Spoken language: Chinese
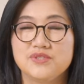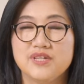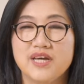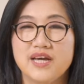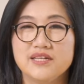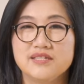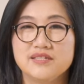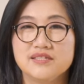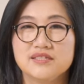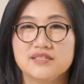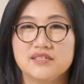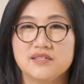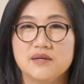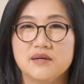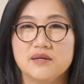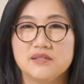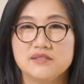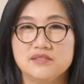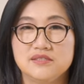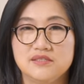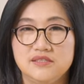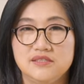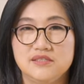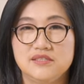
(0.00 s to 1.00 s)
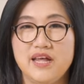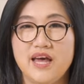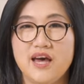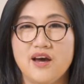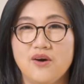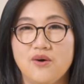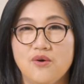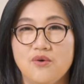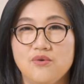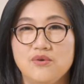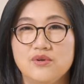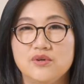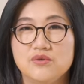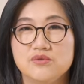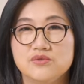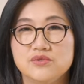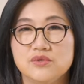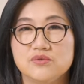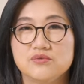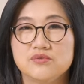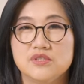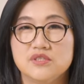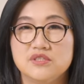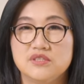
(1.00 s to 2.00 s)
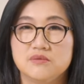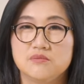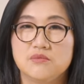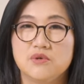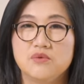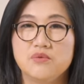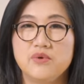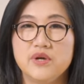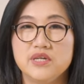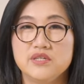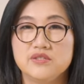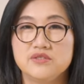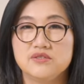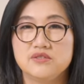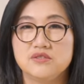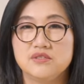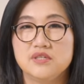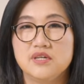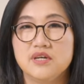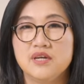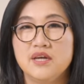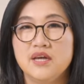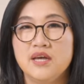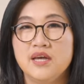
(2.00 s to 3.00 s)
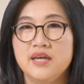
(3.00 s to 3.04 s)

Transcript: 在这个时代洪流中的什么位置。